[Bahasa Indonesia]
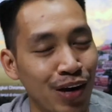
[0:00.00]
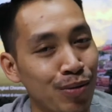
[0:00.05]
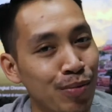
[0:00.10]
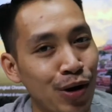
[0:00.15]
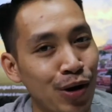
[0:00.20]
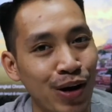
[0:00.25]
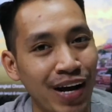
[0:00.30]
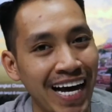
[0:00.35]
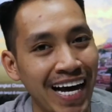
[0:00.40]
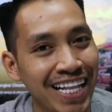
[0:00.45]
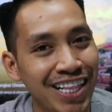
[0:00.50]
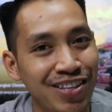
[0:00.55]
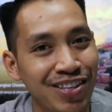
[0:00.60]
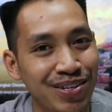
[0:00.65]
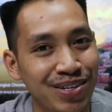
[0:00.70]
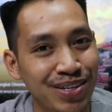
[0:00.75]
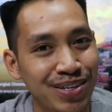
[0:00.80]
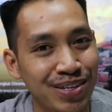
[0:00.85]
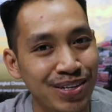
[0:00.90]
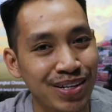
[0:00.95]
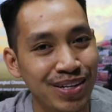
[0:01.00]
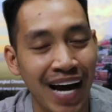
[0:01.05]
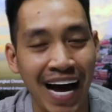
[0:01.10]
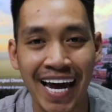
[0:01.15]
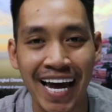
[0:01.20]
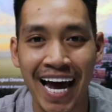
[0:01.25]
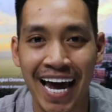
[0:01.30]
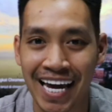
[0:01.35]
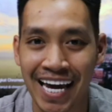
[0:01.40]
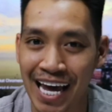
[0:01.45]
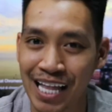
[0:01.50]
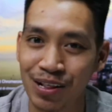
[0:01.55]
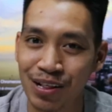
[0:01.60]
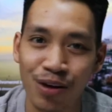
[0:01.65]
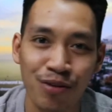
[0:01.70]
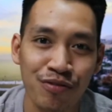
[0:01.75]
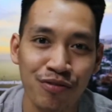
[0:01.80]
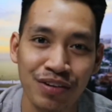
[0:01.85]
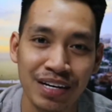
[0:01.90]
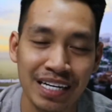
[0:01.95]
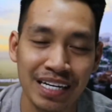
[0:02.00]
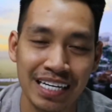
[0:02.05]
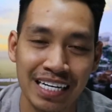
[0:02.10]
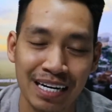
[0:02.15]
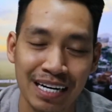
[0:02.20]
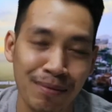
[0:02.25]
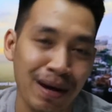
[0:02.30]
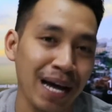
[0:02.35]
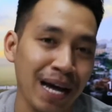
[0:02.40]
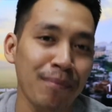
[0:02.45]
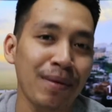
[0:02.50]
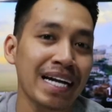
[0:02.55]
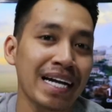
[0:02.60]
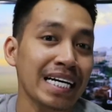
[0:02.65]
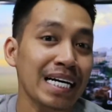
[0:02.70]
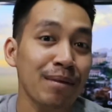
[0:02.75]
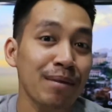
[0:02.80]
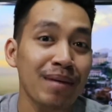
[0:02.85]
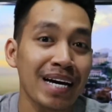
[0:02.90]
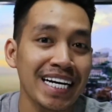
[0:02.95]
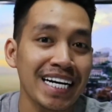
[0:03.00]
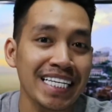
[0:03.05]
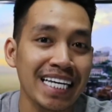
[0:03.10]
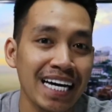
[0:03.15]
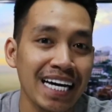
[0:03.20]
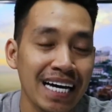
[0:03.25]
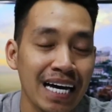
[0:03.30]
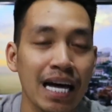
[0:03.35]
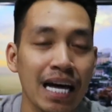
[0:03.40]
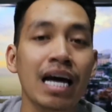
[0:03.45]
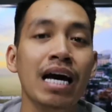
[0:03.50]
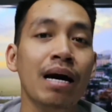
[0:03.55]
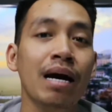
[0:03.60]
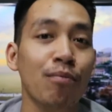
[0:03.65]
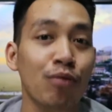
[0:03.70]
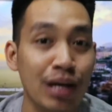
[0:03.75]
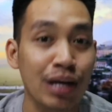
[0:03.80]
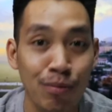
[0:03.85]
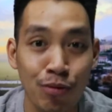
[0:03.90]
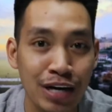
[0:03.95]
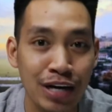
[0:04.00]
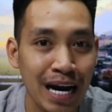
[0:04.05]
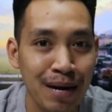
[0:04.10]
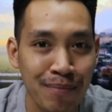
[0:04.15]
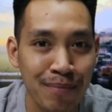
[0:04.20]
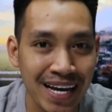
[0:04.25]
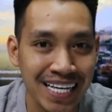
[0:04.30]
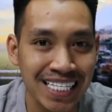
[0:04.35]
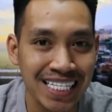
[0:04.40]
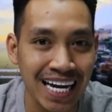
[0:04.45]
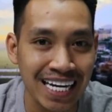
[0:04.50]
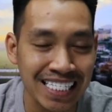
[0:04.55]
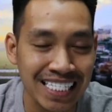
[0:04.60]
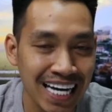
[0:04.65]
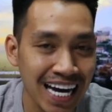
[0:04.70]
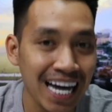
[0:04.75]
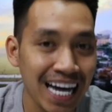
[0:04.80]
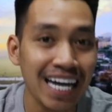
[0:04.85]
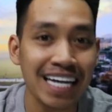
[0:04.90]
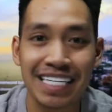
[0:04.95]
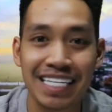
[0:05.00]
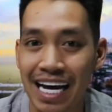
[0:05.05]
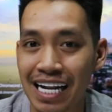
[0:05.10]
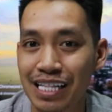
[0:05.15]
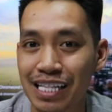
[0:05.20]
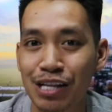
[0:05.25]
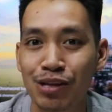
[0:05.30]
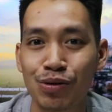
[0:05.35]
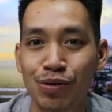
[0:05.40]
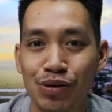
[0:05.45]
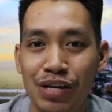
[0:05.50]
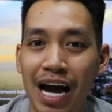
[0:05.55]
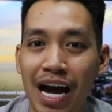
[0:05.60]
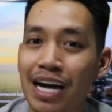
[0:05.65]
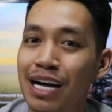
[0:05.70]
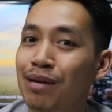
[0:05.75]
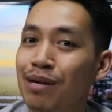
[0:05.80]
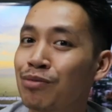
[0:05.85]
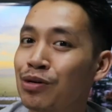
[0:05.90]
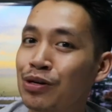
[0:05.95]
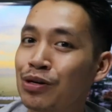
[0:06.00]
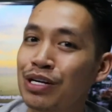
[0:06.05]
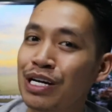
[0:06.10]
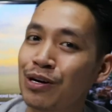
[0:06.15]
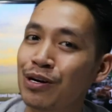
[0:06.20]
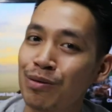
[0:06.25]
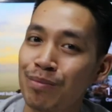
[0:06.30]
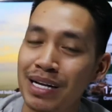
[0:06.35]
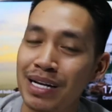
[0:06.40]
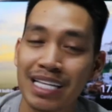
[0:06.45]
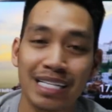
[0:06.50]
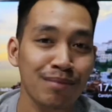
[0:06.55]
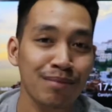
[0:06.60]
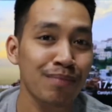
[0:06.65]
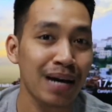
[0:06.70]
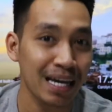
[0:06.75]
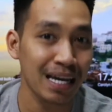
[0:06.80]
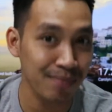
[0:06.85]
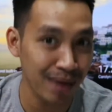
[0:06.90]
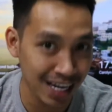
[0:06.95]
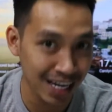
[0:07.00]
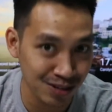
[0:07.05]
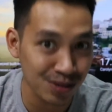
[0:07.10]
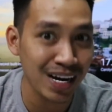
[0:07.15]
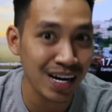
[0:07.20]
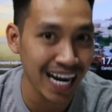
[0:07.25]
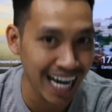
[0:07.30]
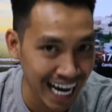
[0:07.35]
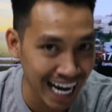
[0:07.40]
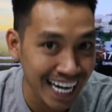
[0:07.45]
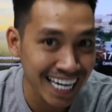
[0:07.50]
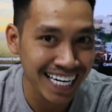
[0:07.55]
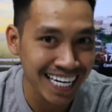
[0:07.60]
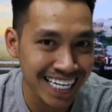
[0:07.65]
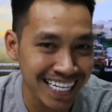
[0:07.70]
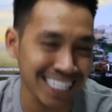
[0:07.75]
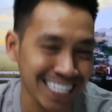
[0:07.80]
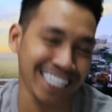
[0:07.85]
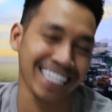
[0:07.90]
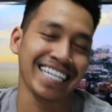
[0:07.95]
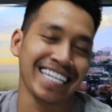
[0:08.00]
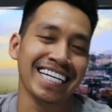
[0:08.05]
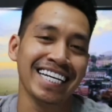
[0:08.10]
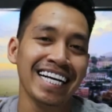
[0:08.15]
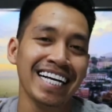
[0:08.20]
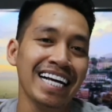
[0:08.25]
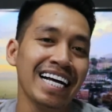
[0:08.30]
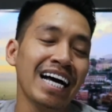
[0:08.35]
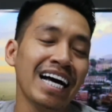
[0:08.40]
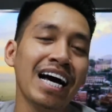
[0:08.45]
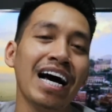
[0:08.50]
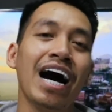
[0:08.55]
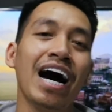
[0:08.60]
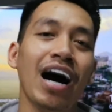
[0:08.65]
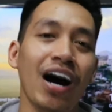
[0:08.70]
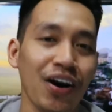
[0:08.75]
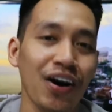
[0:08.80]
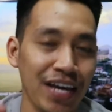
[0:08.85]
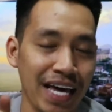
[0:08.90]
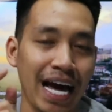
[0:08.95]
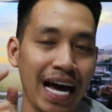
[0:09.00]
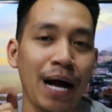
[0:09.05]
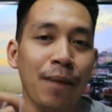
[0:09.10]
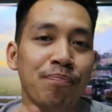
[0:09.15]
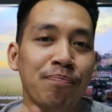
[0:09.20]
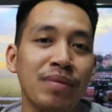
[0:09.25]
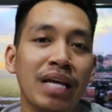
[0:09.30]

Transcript: wabarakatuh Hai hai cat lover, bagaimana kabarnya? Mudah-mudahan baik saja dan tentunya anak bulu di rumah tetap baik-baik juga kan? Oh ya, yeah.